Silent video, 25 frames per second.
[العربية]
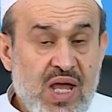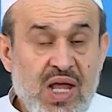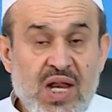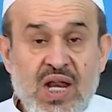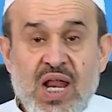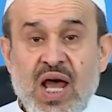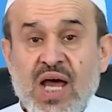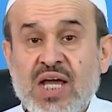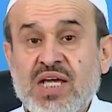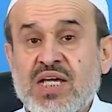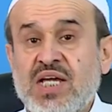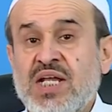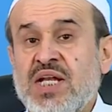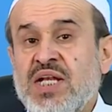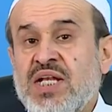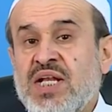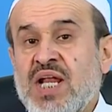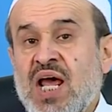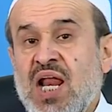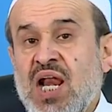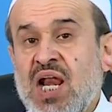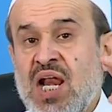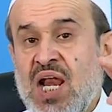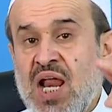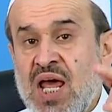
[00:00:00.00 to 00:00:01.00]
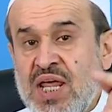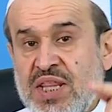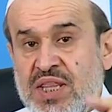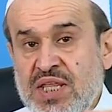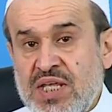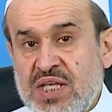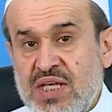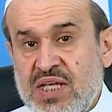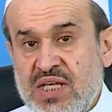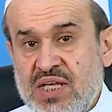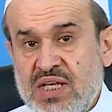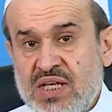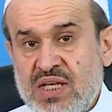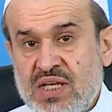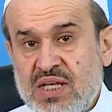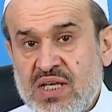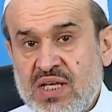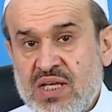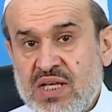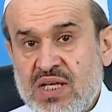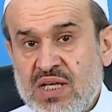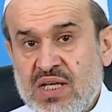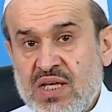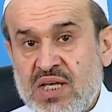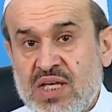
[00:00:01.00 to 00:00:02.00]
لكن الذي
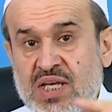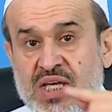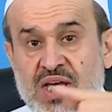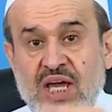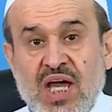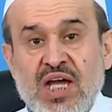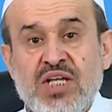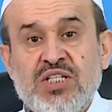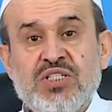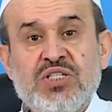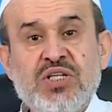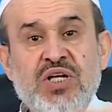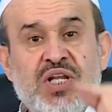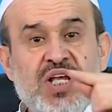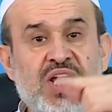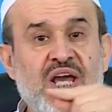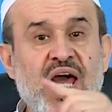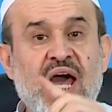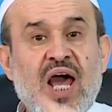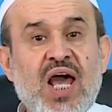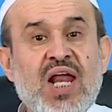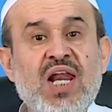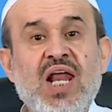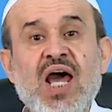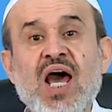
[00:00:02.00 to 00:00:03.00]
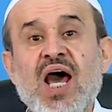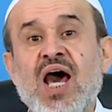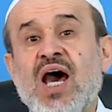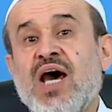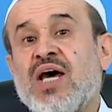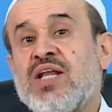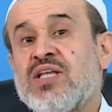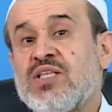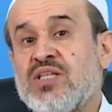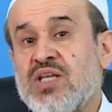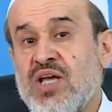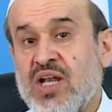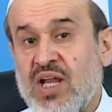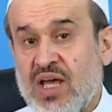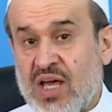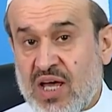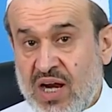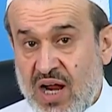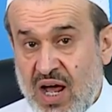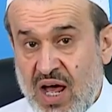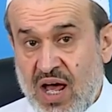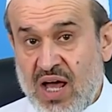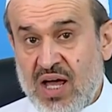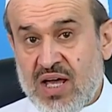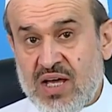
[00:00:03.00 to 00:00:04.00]
يجري على أرض
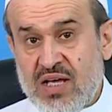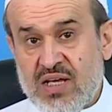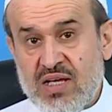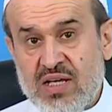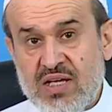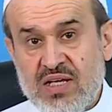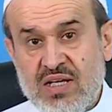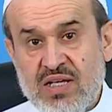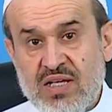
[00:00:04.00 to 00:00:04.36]
العراق